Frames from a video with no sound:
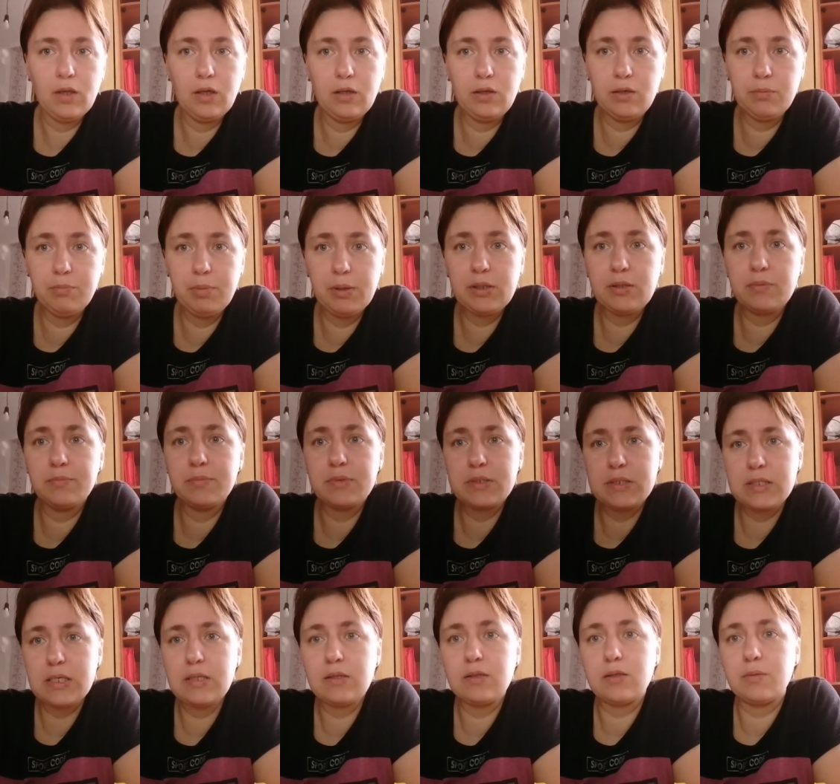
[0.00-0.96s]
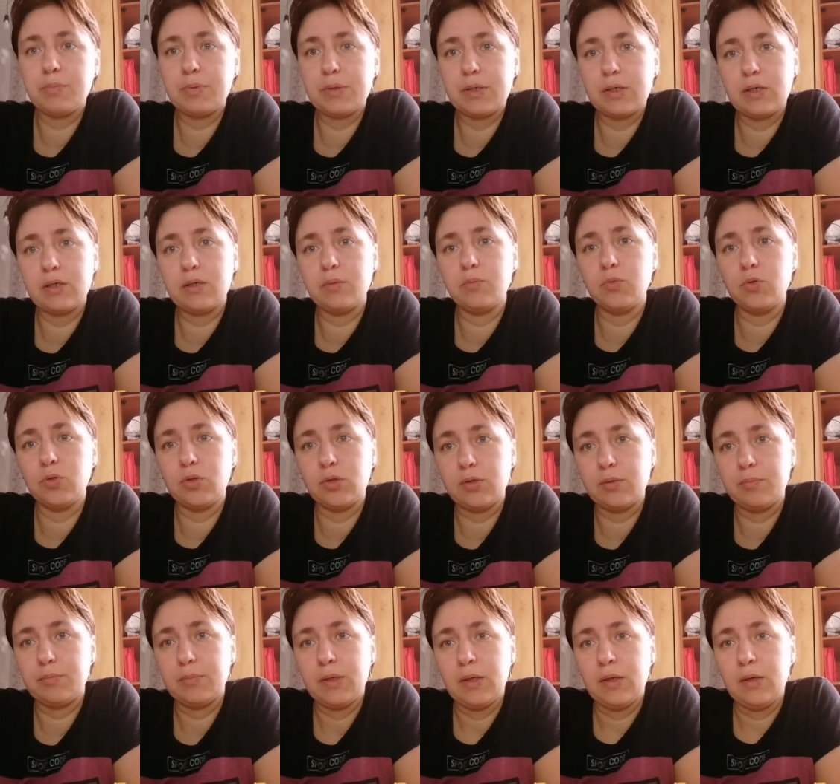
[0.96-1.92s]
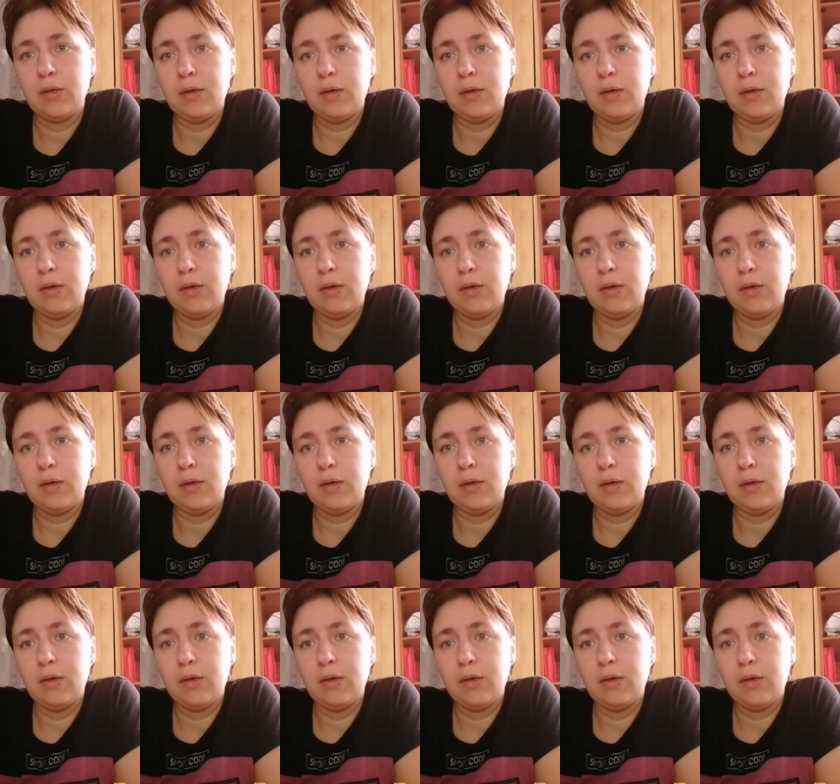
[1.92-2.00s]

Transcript: Ребята, мы заняты пока ремонтом.